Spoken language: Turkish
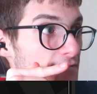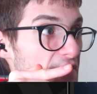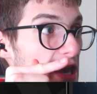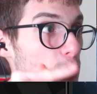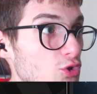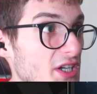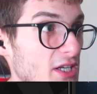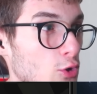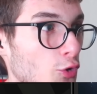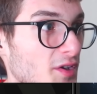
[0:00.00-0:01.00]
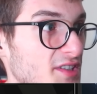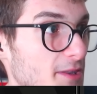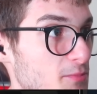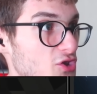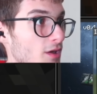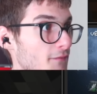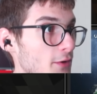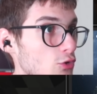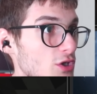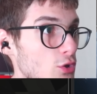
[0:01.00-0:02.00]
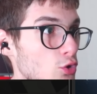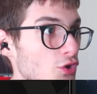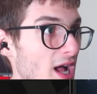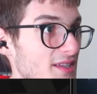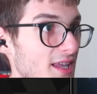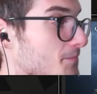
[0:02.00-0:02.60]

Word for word: V3 karakoluna satmış. V3 karakol nerede?